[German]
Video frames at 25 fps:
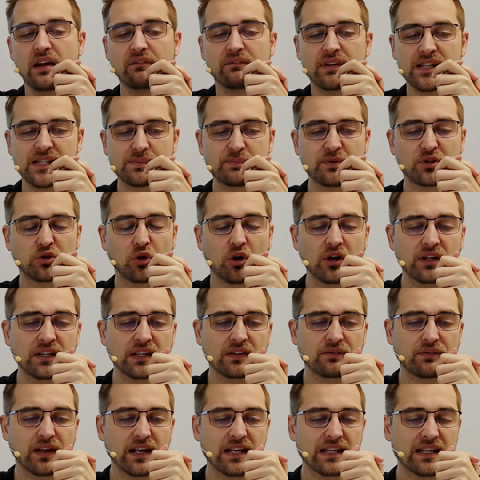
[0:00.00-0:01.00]
Was
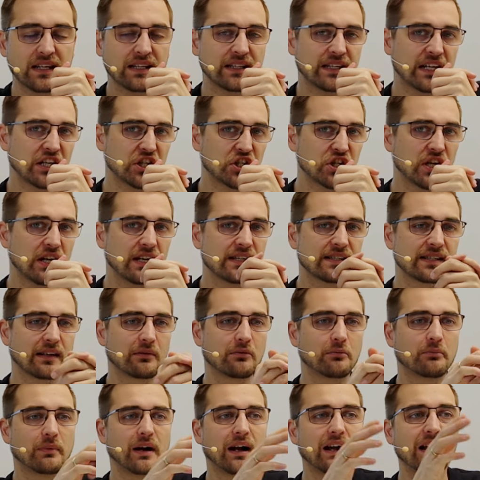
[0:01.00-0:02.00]
bedeutet, wenn ich an der Stelle,
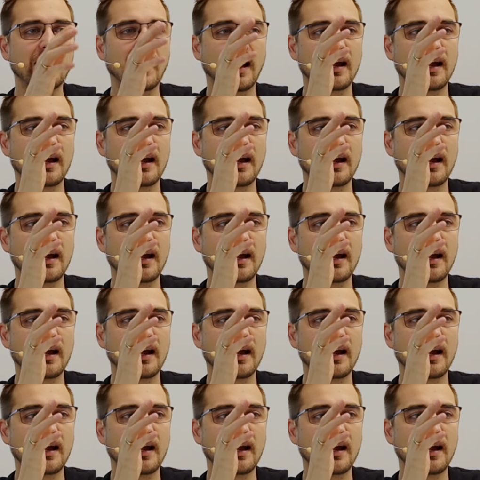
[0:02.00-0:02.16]
sagen wir mal,